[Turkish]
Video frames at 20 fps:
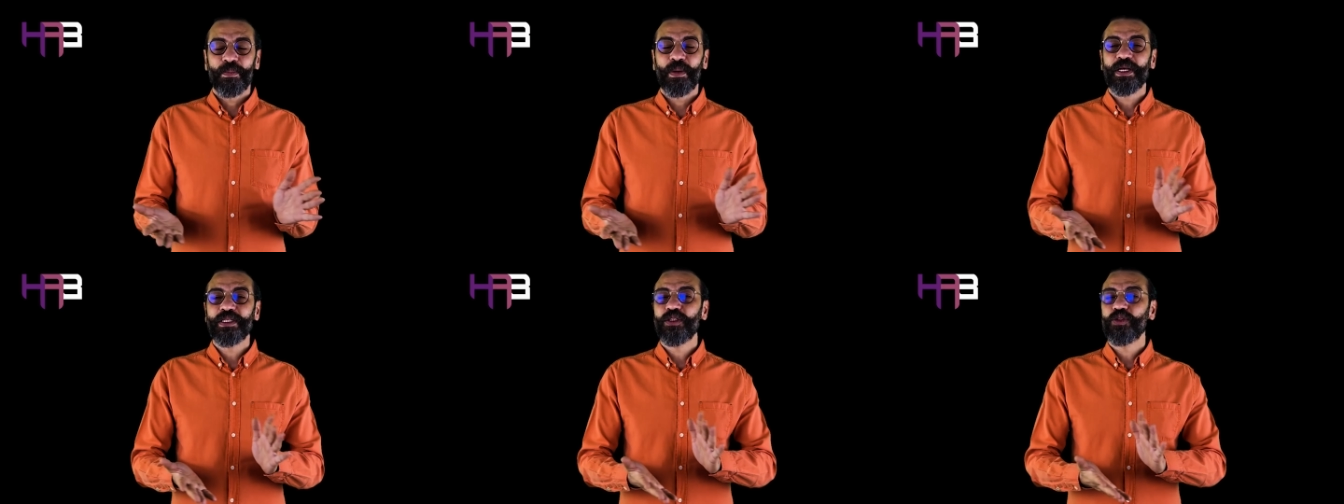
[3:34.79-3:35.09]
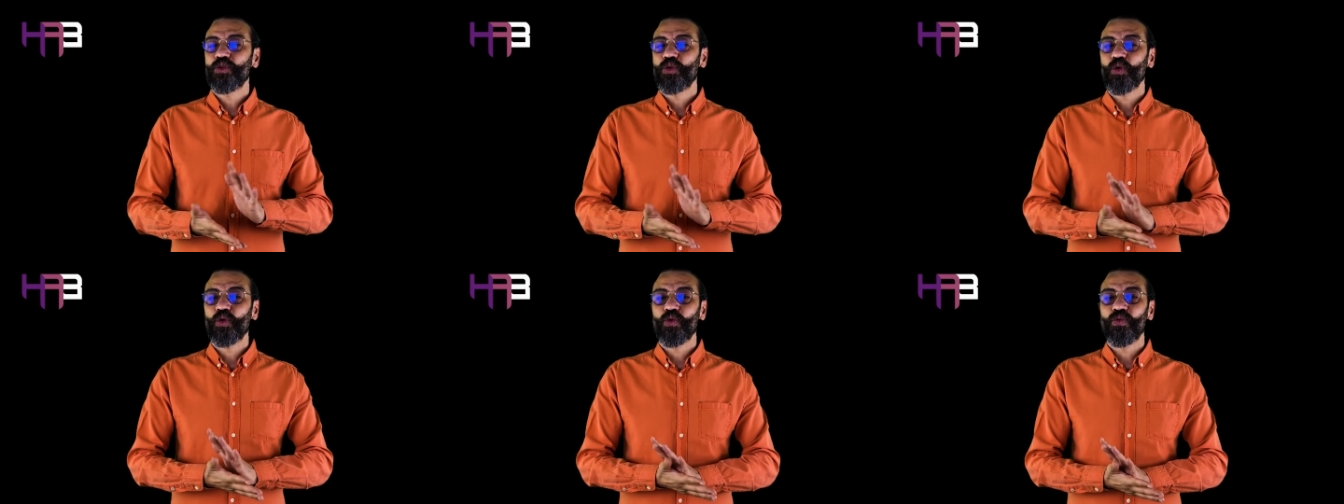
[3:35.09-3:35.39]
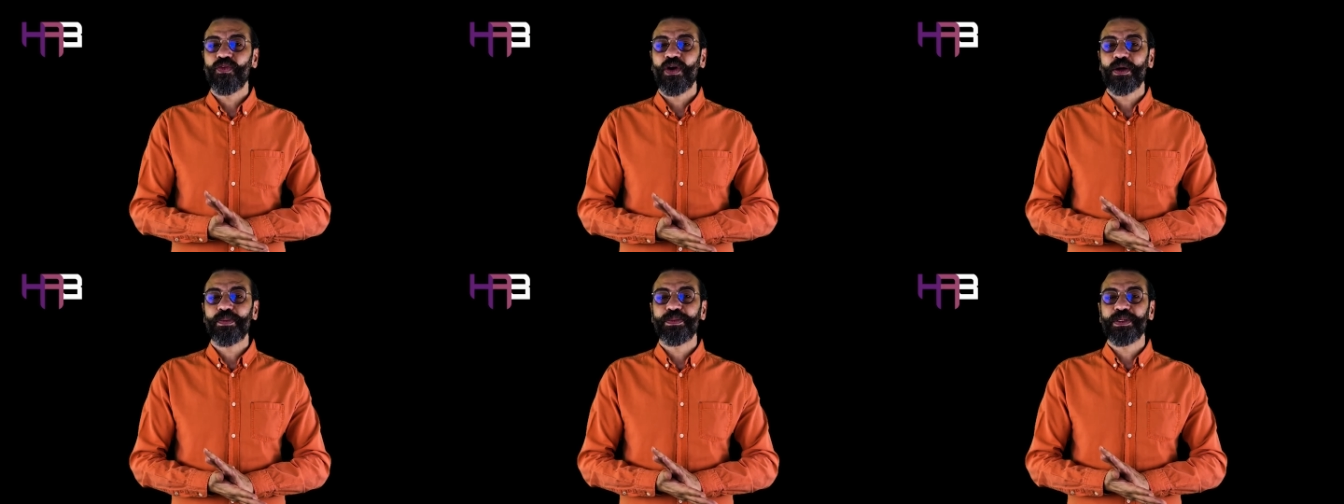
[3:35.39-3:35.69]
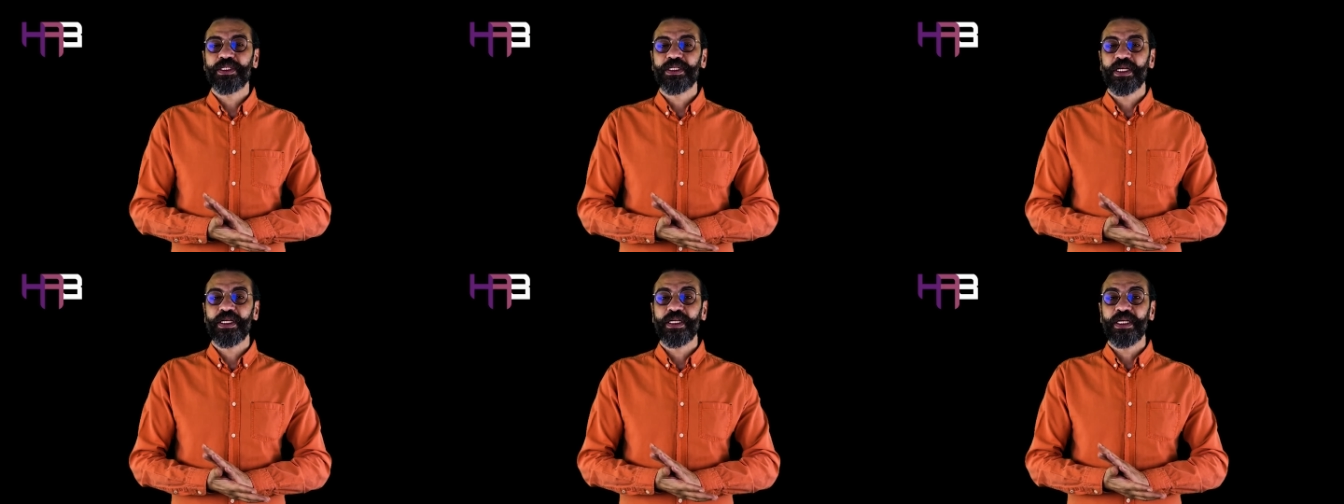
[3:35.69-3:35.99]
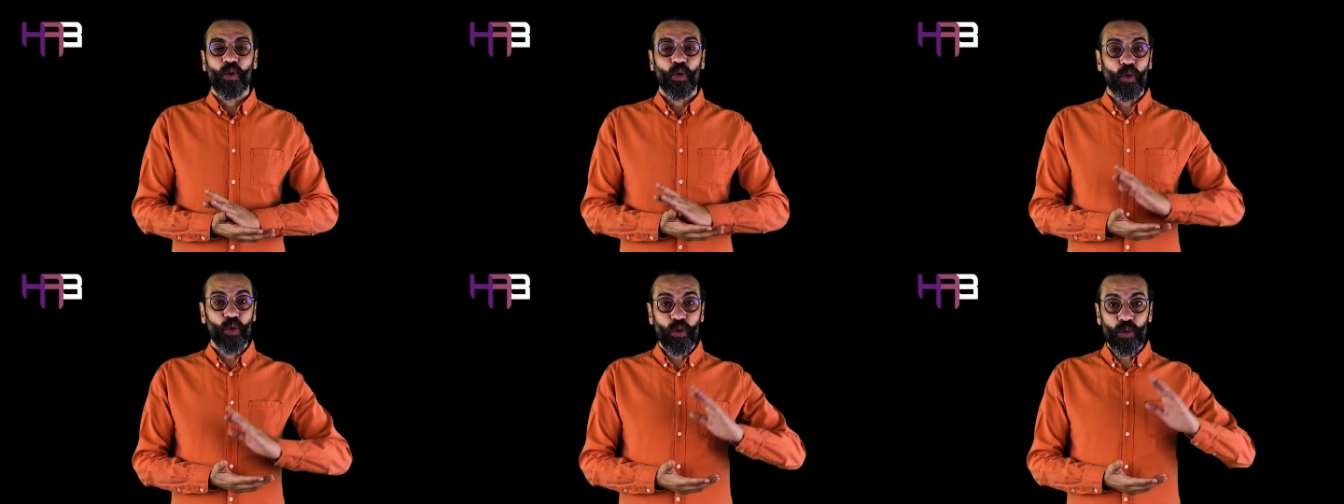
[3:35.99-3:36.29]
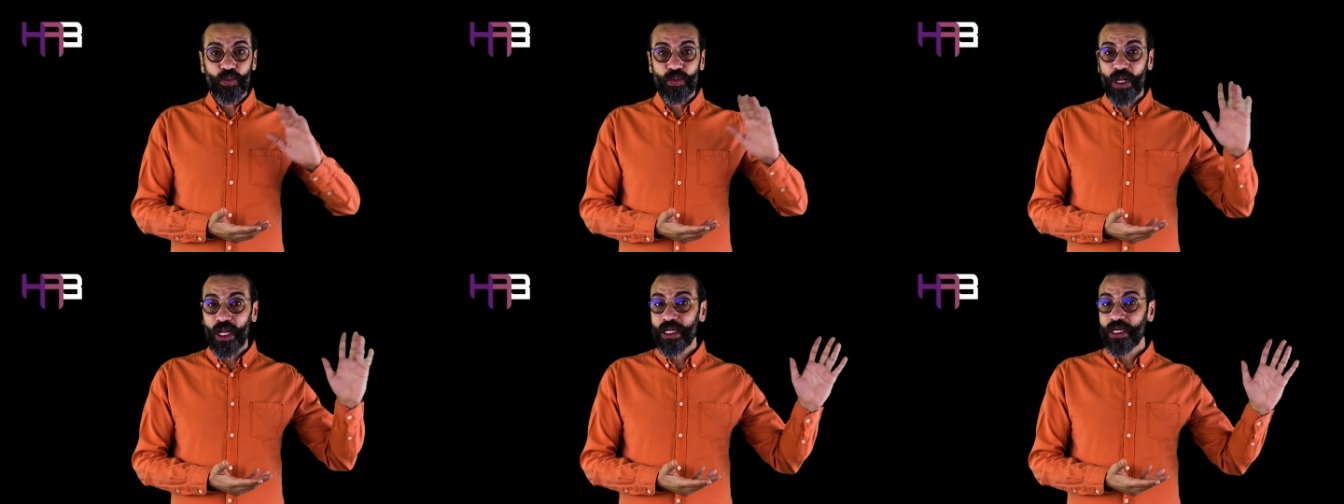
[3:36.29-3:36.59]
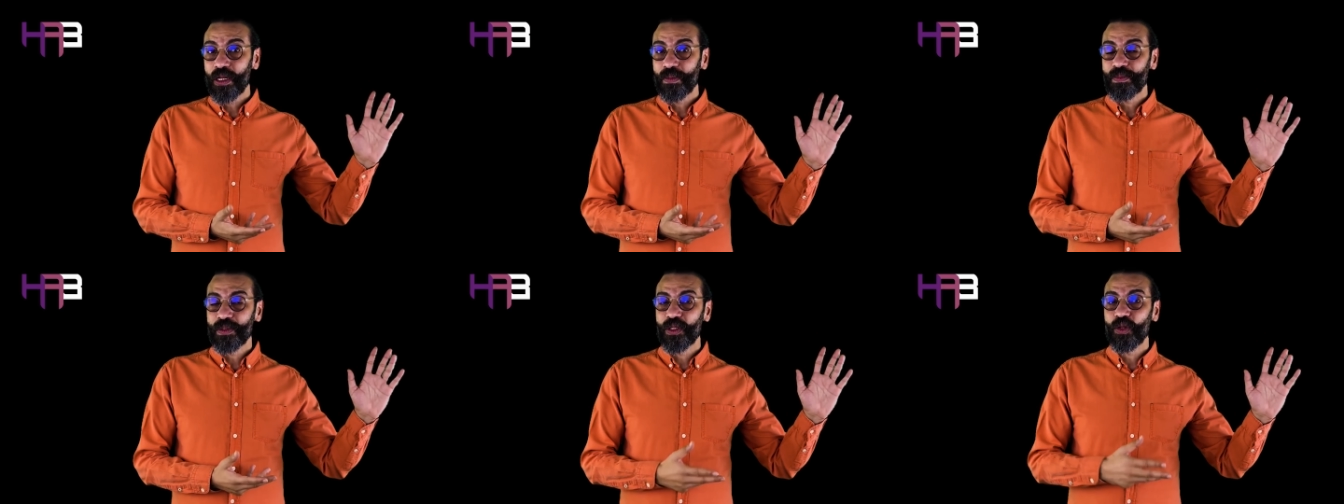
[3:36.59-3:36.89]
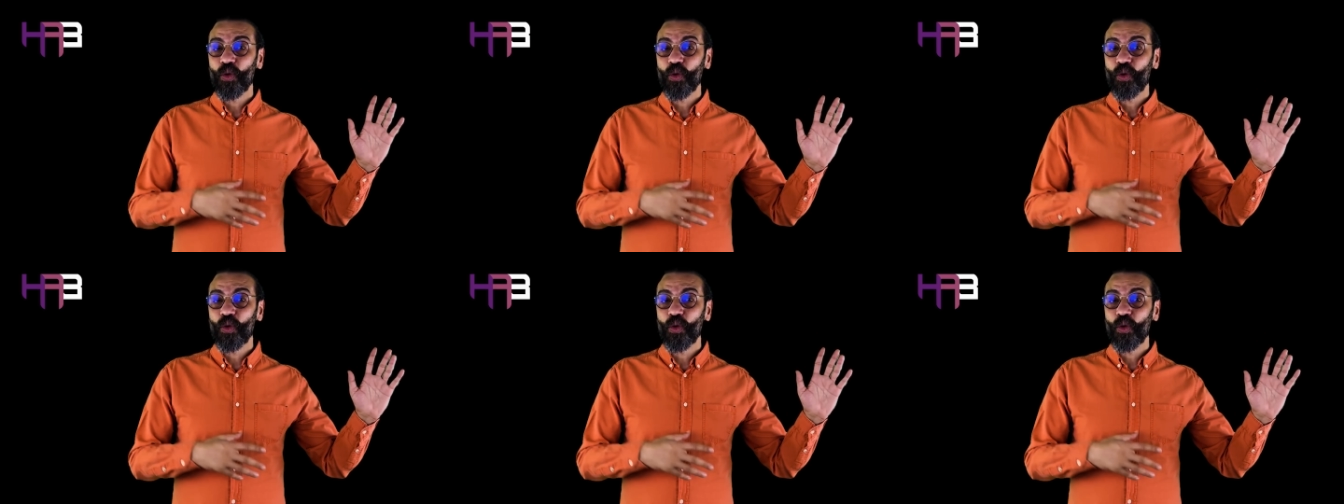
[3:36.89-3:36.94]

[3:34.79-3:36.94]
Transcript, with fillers: Bazen çok ufak bir şey olumlu anlamda,